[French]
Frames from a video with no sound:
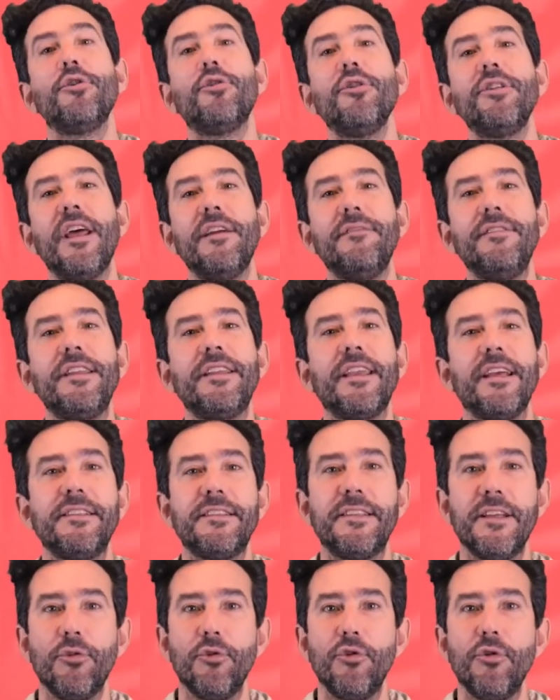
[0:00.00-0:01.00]
que David
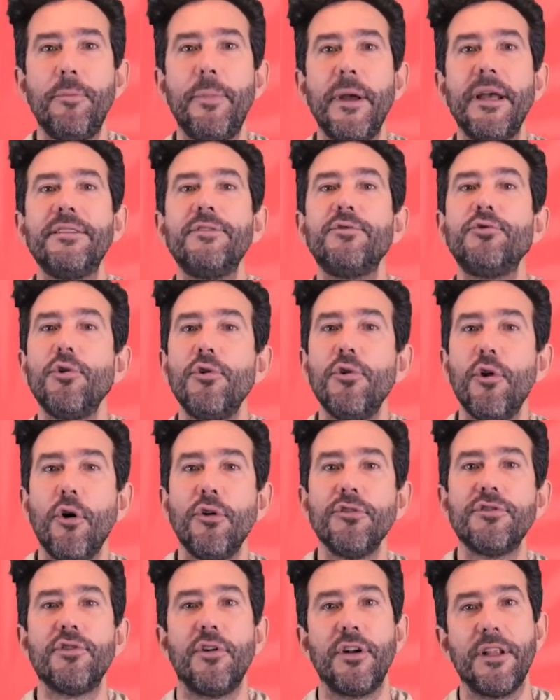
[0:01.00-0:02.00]
Castello-Lopez se
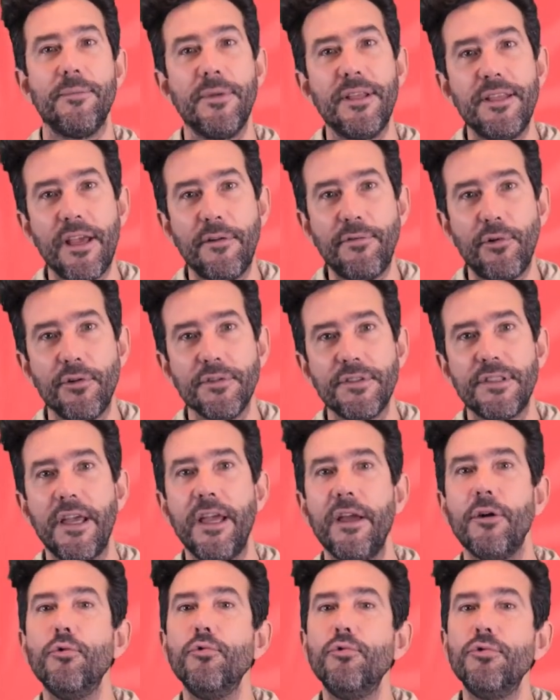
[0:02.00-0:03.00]
lance dans les médias
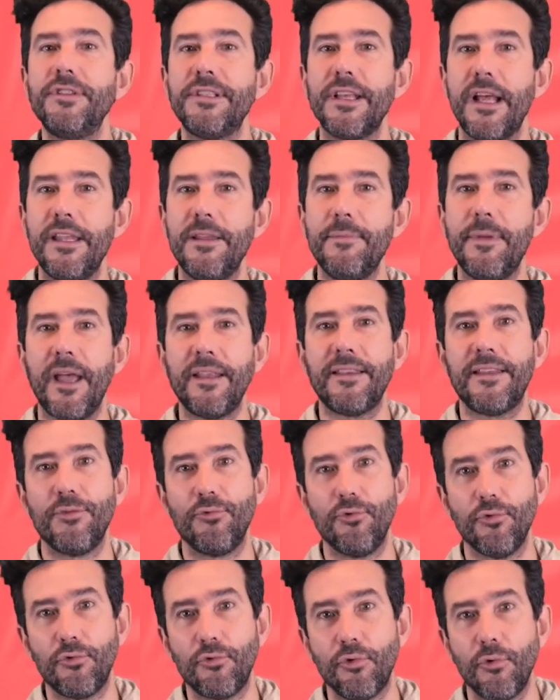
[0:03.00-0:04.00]
français où sa
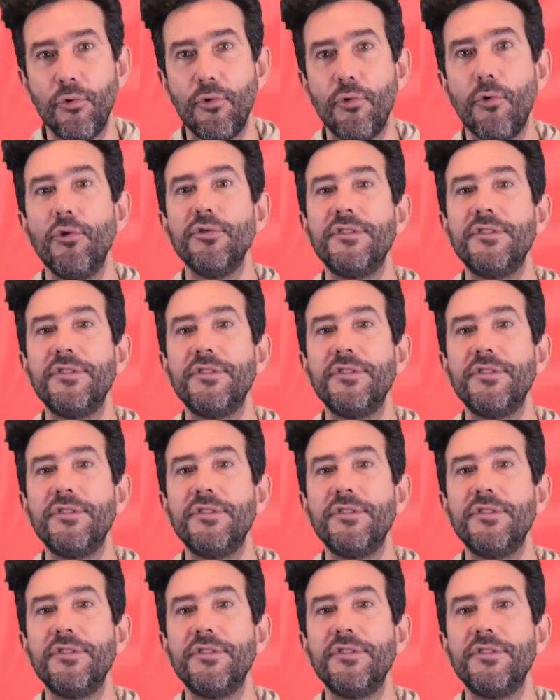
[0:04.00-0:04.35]
liberté de ton,